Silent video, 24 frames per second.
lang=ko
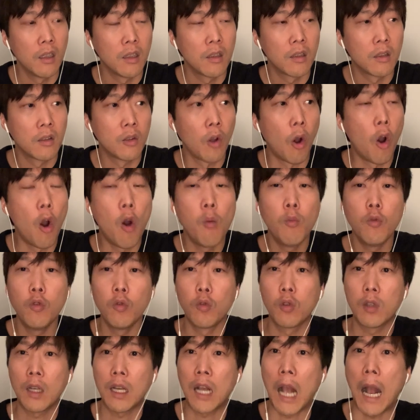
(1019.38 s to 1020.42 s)

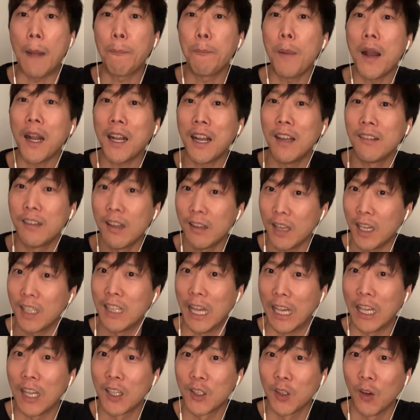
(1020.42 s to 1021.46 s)
너무 각박한 세상이
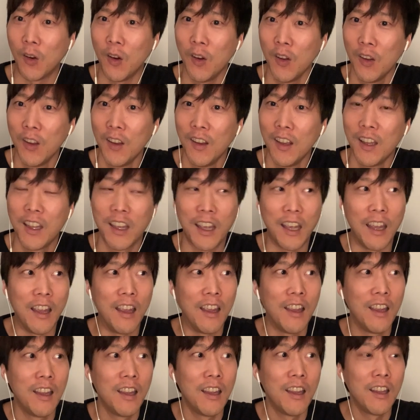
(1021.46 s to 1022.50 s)
되겠죠. 예.
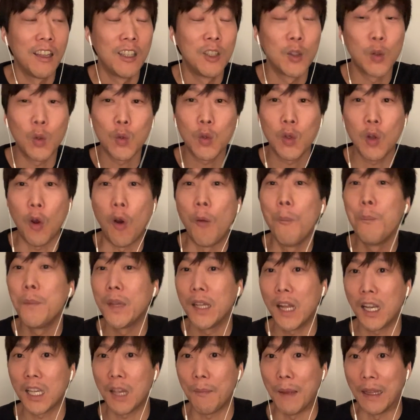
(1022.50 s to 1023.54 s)
그 정도로
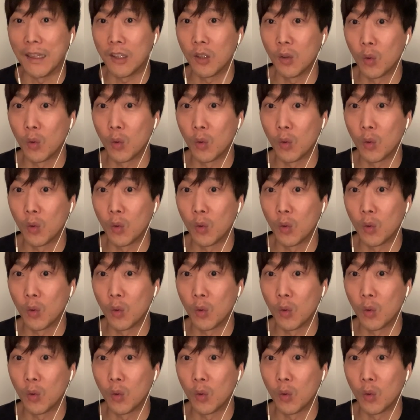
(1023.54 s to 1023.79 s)
엄밀하게 만들어